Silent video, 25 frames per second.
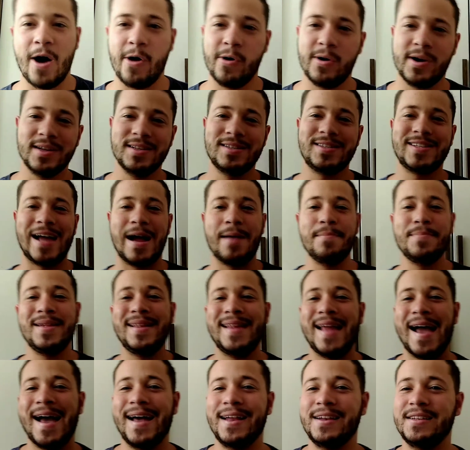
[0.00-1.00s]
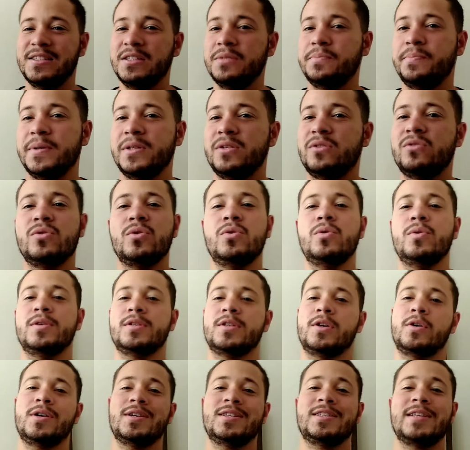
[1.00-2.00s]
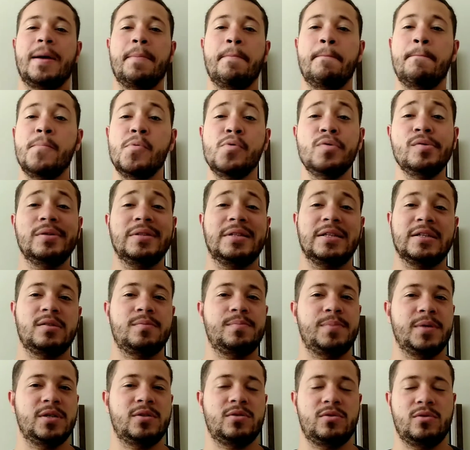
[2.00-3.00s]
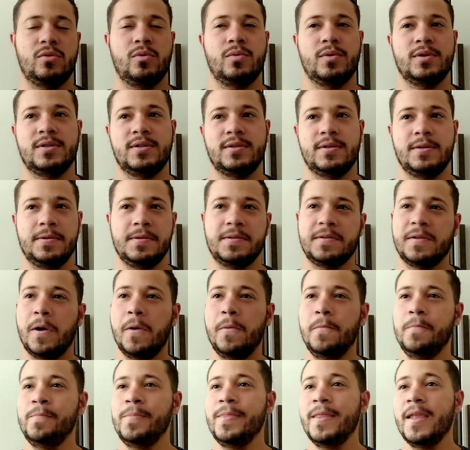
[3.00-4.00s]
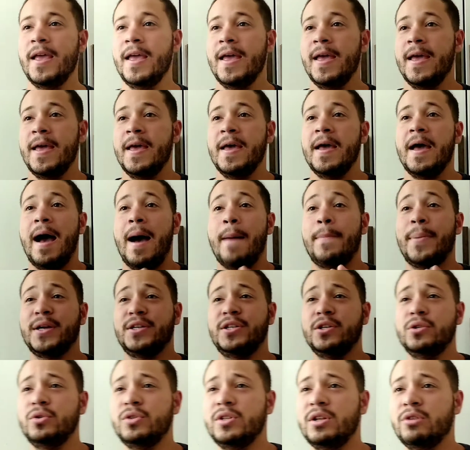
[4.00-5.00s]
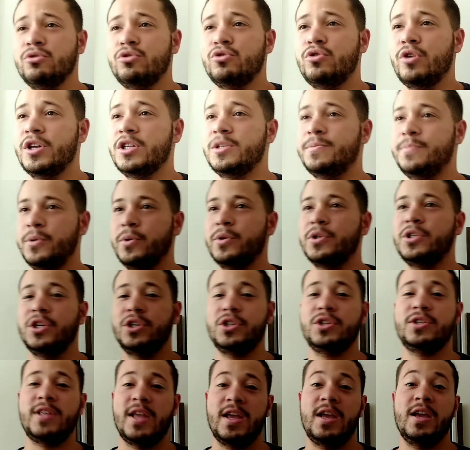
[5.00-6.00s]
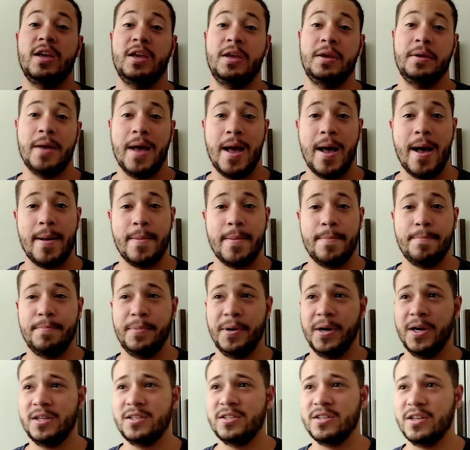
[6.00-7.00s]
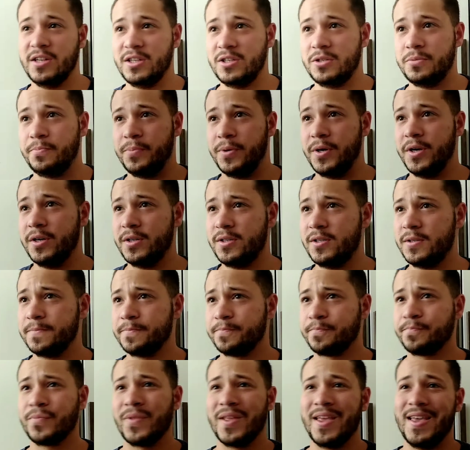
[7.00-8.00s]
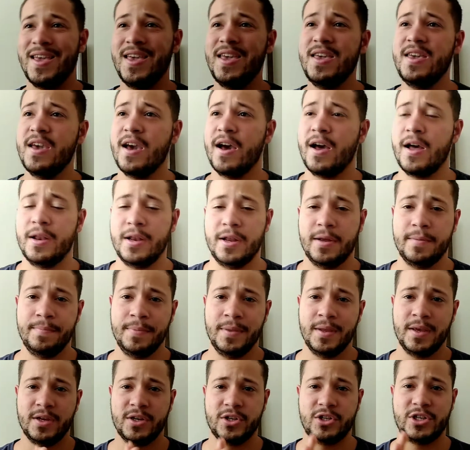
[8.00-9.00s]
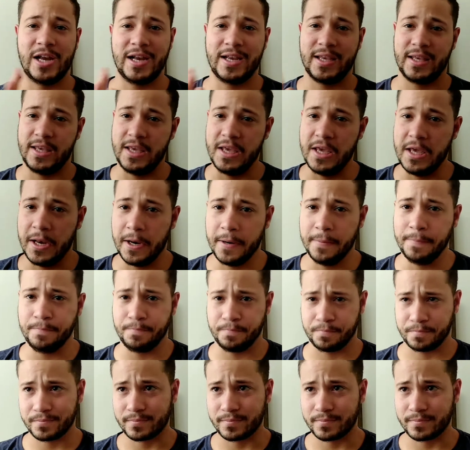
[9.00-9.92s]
Alcançar milhares de pessoas, alcançar muitas pessoas. Então, a partir dos anos 2000, a gente tem a Britney Spears, Rihanna, Shakira,